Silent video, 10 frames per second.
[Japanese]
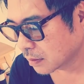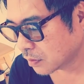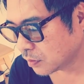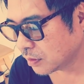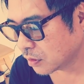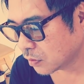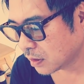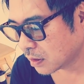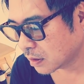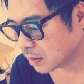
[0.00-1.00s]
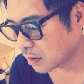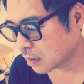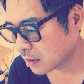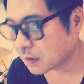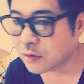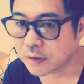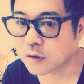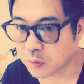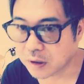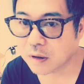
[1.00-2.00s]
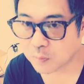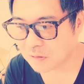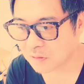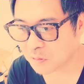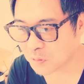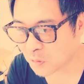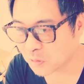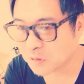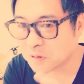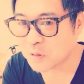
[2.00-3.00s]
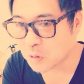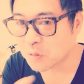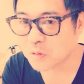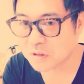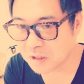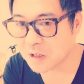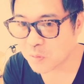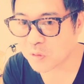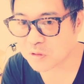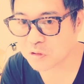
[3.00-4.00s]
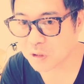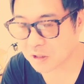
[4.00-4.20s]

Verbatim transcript: この人は違うんでしょうね。うん、そういう小ずるいことをしてでも収